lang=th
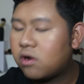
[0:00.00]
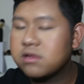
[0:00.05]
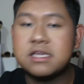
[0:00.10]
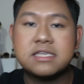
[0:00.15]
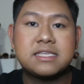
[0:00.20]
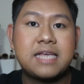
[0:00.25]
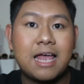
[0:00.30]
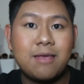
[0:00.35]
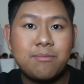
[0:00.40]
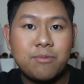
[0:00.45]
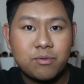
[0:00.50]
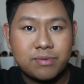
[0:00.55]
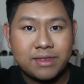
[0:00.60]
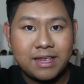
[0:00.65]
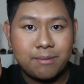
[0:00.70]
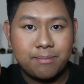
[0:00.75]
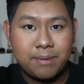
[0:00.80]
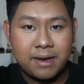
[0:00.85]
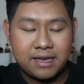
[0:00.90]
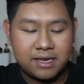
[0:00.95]
ก็จะใช้
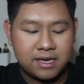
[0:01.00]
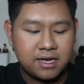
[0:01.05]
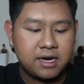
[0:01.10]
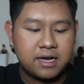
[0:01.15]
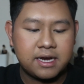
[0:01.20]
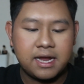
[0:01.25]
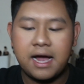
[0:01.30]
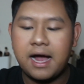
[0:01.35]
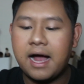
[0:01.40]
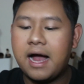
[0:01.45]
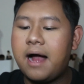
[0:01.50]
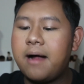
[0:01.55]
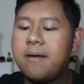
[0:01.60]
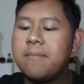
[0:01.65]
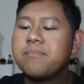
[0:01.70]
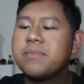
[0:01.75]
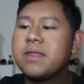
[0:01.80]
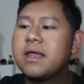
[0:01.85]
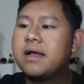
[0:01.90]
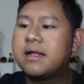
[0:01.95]
Beauty Blender นะคะ
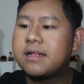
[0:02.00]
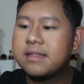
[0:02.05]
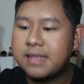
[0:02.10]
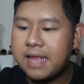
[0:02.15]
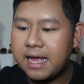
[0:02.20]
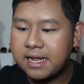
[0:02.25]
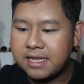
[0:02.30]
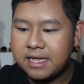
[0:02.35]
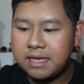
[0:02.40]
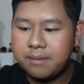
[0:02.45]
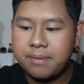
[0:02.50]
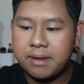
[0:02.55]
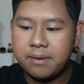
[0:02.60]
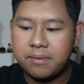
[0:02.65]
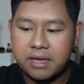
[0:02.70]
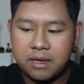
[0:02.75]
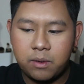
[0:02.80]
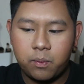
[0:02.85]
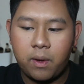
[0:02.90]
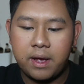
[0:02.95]
ด้านที่เบ
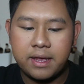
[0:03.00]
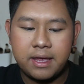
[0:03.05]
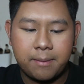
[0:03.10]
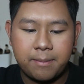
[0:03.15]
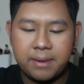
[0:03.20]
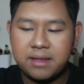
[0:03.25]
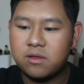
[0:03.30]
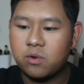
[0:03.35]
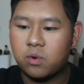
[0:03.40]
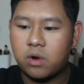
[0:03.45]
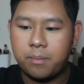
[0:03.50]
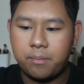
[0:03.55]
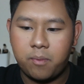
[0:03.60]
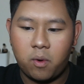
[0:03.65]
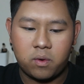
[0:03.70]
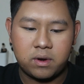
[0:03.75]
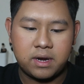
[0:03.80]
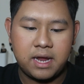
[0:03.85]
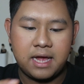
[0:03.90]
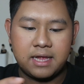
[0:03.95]
สคิดว่ายังไม่สกรป
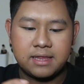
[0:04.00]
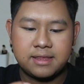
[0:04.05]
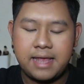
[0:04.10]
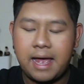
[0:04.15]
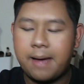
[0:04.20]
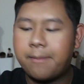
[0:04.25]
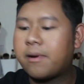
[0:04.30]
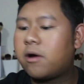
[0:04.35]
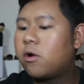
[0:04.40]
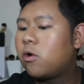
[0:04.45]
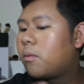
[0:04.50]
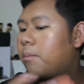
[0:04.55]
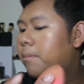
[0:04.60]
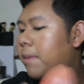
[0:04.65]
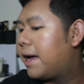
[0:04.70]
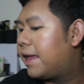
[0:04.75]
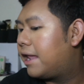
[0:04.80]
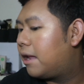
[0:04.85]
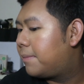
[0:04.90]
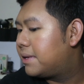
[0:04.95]
รกเนี่ยแท็บเข้าลง
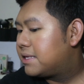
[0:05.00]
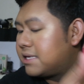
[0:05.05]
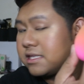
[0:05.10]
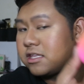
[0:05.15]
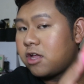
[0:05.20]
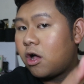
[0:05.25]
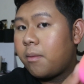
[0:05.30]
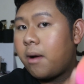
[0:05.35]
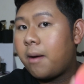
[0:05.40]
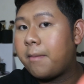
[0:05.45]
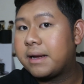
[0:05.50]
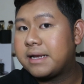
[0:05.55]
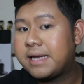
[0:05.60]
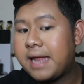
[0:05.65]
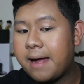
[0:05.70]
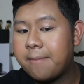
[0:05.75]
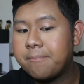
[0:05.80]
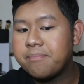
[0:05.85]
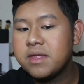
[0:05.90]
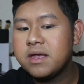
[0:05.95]
ไปแล้วเบสจะชอบเอามา
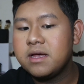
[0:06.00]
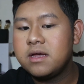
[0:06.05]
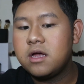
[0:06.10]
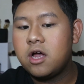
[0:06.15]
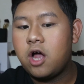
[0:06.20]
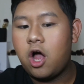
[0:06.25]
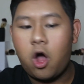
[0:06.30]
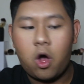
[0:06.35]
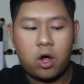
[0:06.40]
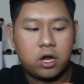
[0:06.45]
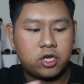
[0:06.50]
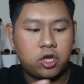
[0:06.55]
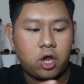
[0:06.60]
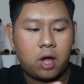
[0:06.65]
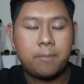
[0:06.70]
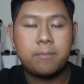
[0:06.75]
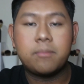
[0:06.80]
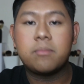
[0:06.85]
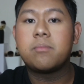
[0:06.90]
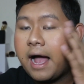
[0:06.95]
แท็บออน
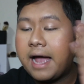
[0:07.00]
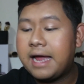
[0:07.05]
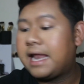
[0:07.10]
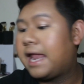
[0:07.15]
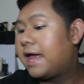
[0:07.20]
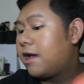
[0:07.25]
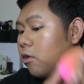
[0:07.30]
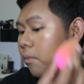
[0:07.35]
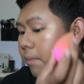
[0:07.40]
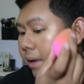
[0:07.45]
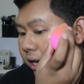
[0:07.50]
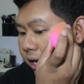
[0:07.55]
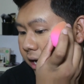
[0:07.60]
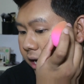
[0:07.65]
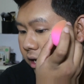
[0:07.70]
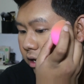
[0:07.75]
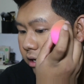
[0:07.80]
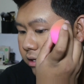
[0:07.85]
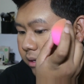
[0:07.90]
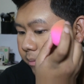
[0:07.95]
ท็อปไฮไลท์ของเบสนะค
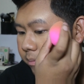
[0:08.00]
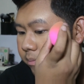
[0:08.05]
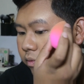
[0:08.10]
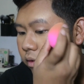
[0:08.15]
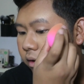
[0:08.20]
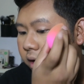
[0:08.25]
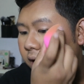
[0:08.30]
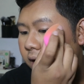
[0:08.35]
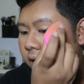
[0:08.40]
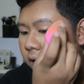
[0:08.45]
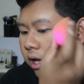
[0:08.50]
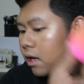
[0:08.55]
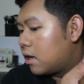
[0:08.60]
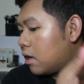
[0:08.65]
รับก็จะตรงนี้